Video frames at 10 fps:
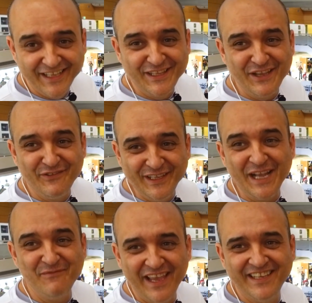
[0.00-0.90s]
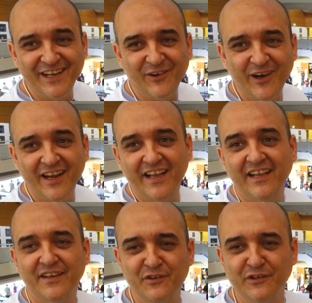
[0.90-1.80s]
devidamente agora
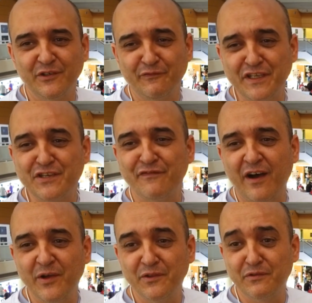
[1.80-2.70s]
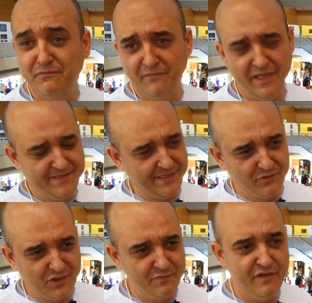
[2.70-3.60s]
no, no festival edição
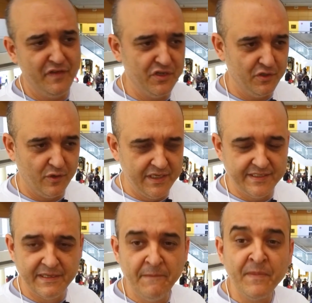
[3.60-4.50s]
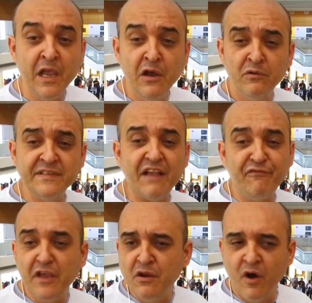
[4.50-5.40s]
2022. Um
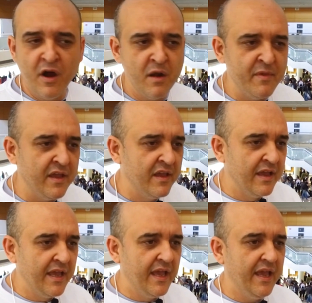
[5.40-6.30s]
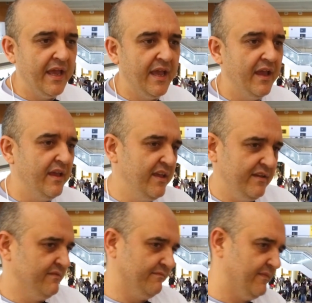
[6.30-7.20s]
desafio enorme é,
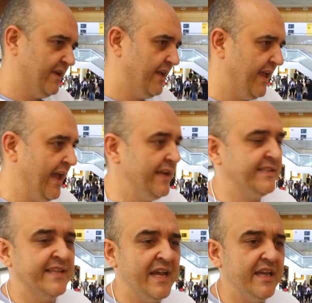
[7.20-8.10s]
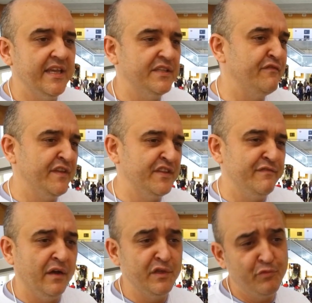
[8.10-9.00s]
realizar esse
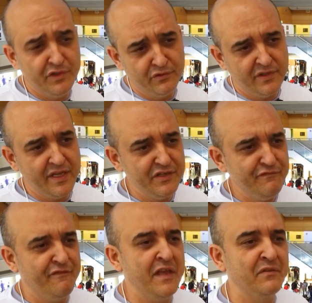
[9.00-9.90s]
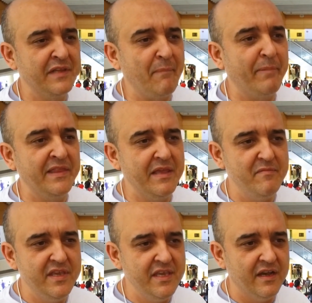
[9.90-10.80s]
festival depois de todo o advento da
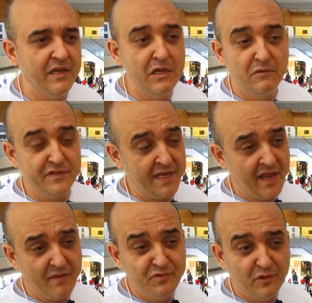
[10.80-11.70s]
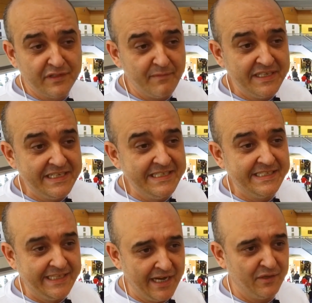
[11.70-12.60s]
pandemia, um cenário absolutamente
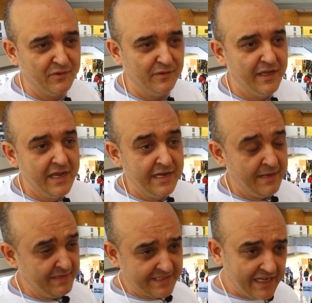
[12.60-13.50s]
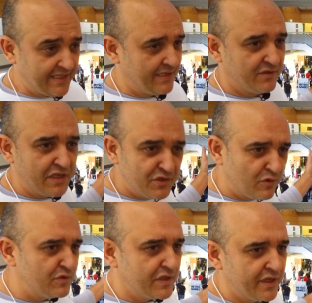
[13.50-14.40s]
incerto. É, mas graças a Deus a gente
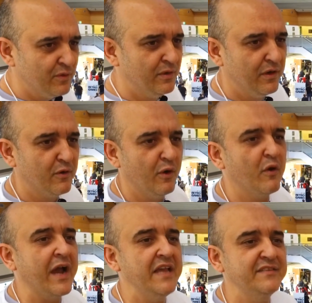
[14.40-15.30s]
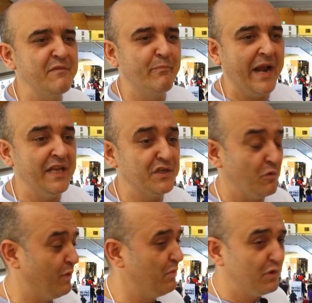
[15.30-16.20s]
conseguiu colocar isso em prática, o
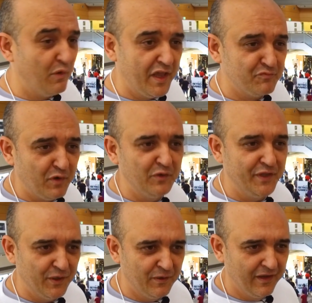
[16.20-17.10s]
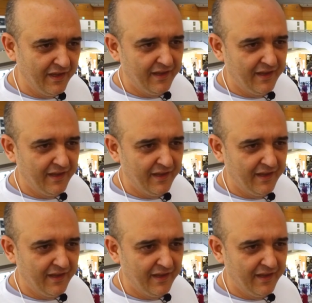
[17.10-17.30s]
público respondeu,